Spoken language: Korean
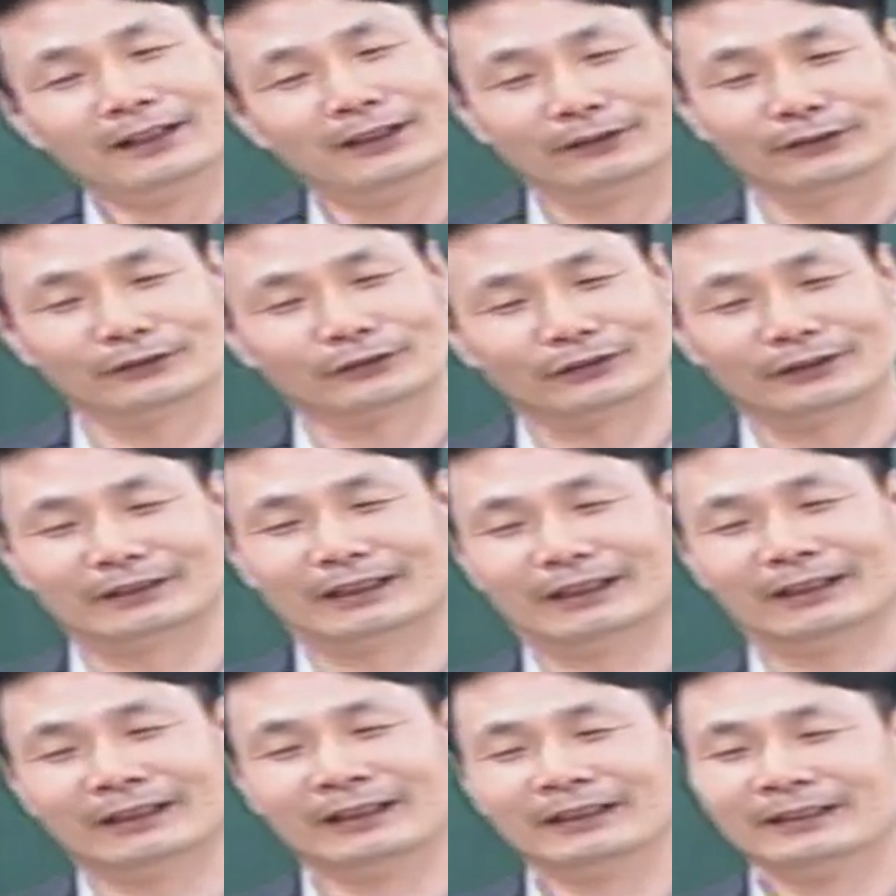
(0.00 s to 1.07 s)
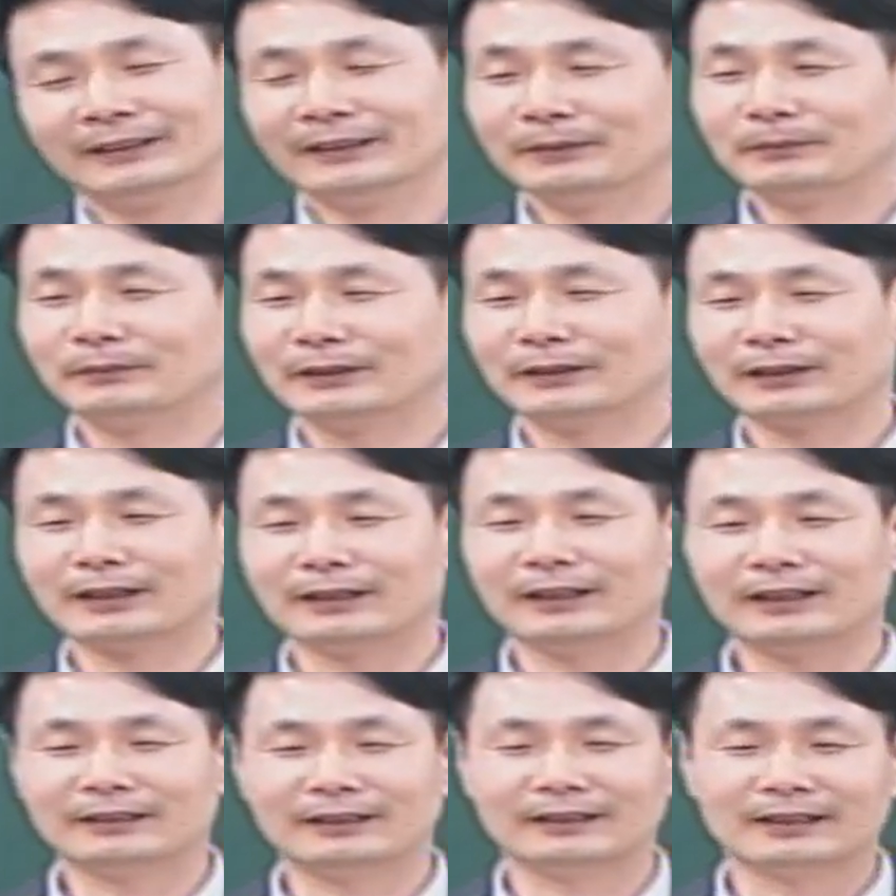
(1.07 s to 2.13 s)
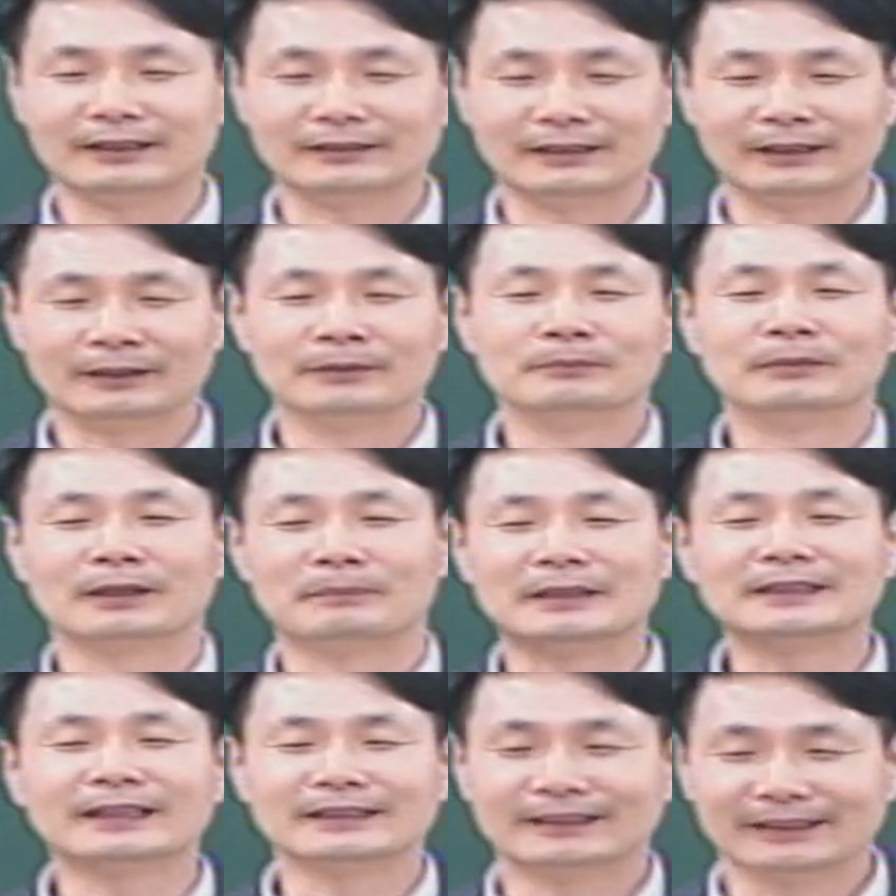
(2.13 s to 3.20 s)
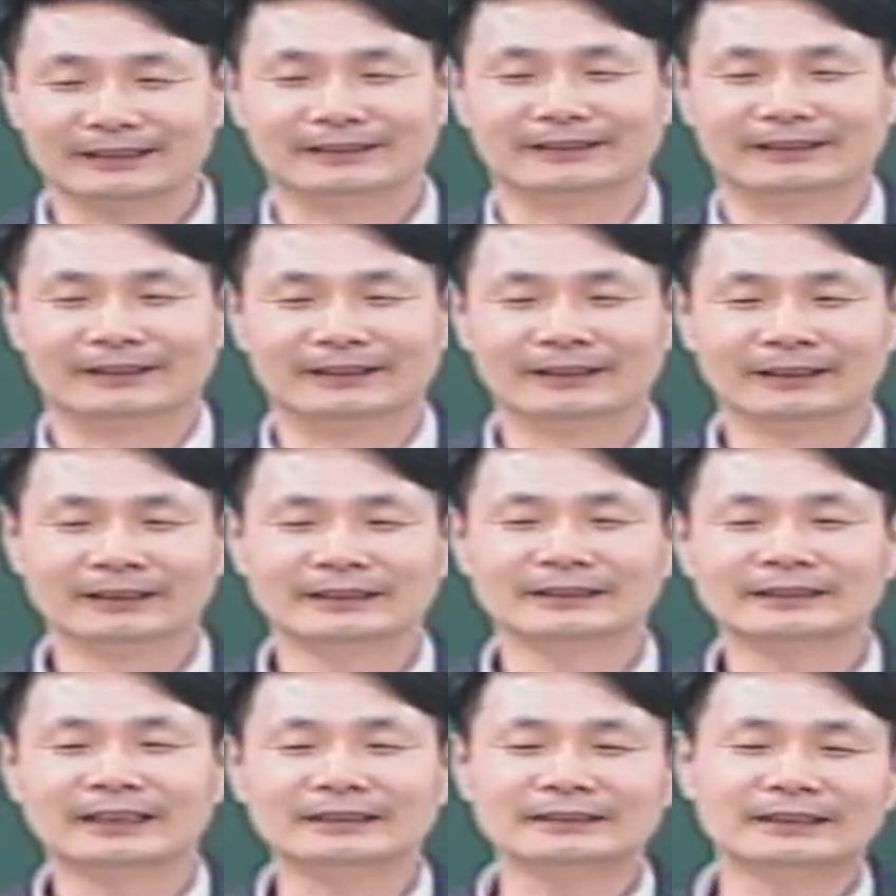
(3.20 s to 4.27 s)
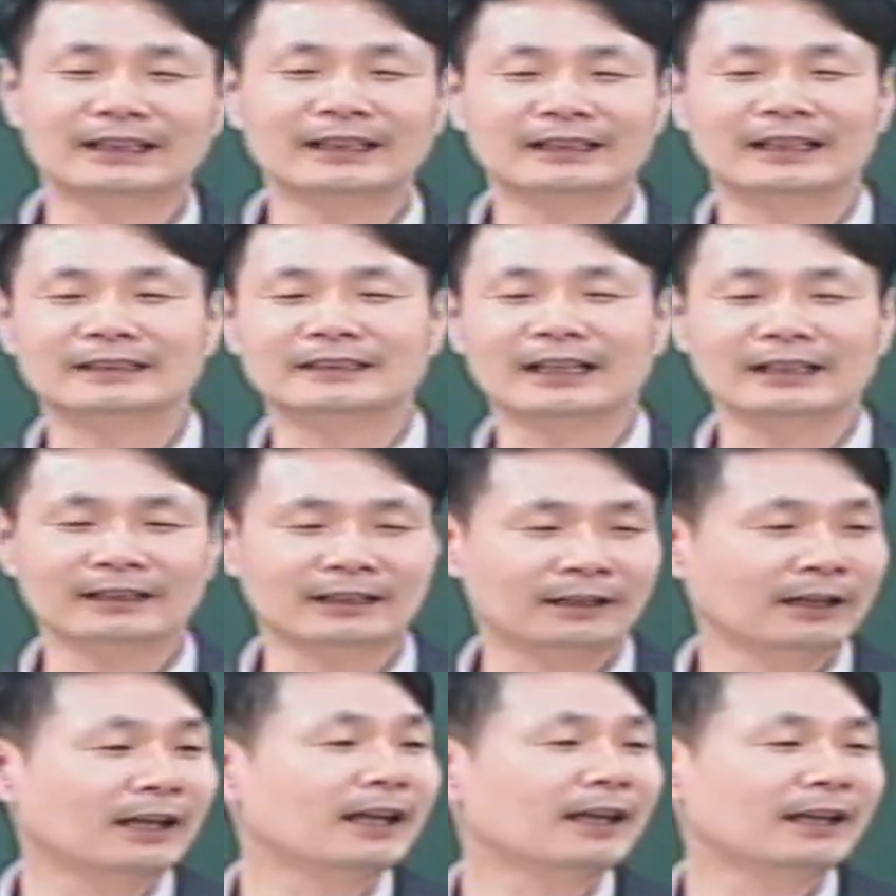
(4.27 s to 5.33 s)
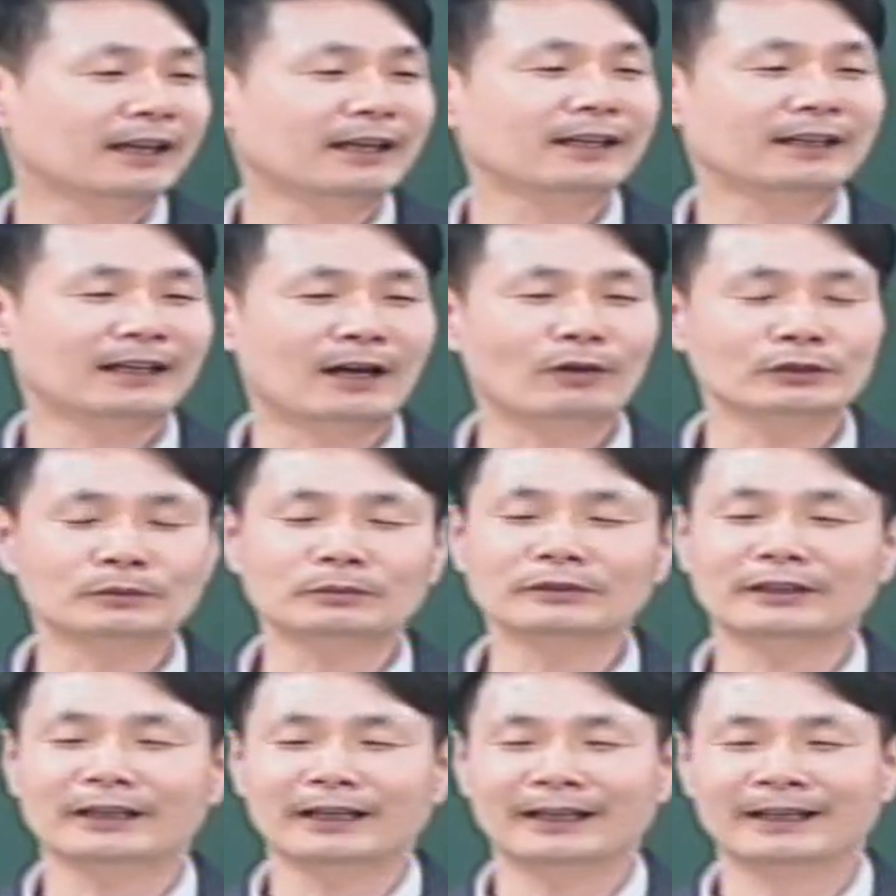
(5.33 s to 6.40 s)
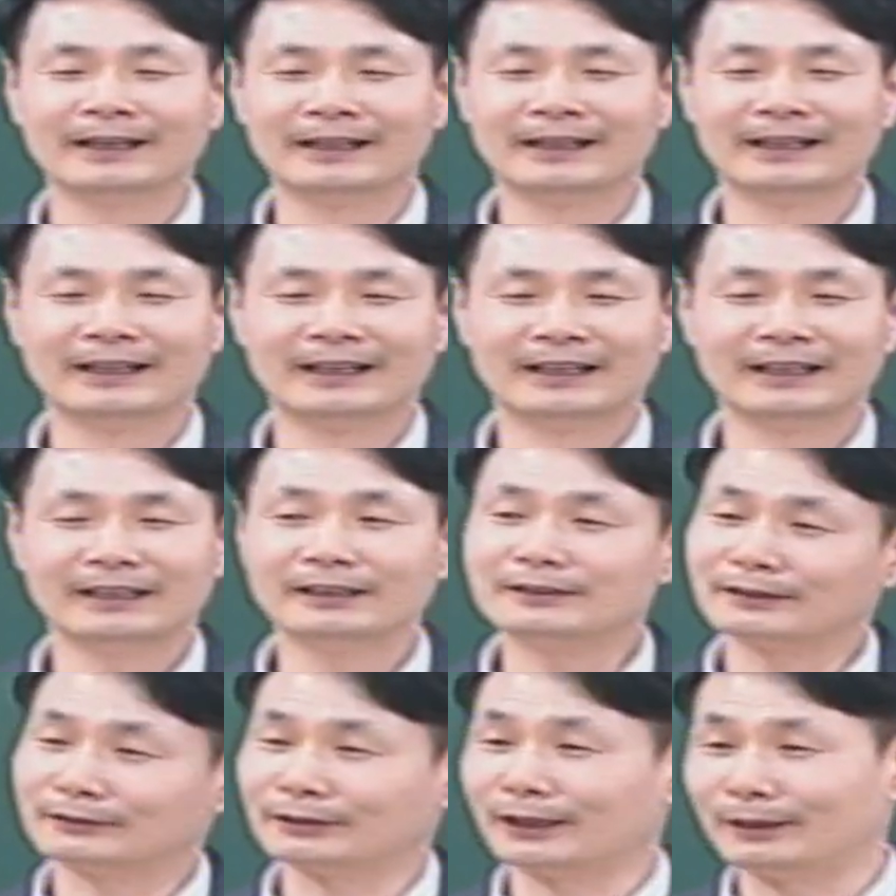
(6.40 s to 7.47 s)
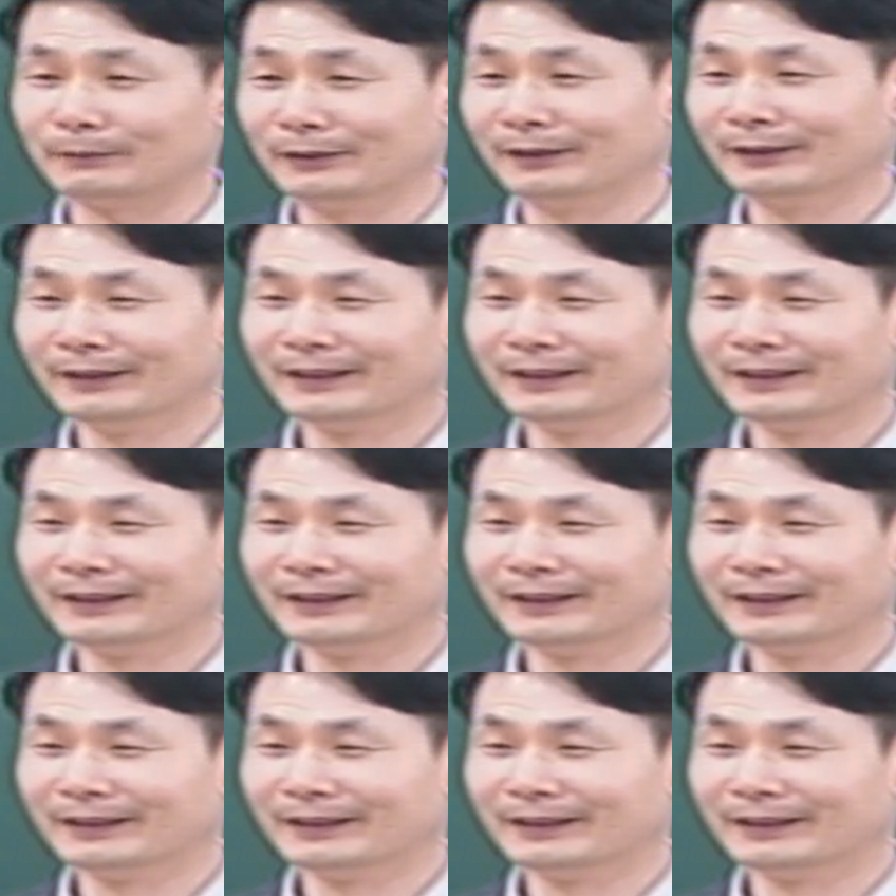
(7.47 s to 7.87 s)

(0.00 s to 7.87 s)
어느 정도 이제 뭐랄까 해야 될까 이제 뭔가 배짱이 생겼어요. 셋째, 넷째 하니까 해, 해 하고 싶은 대로 해. 이래도 사람이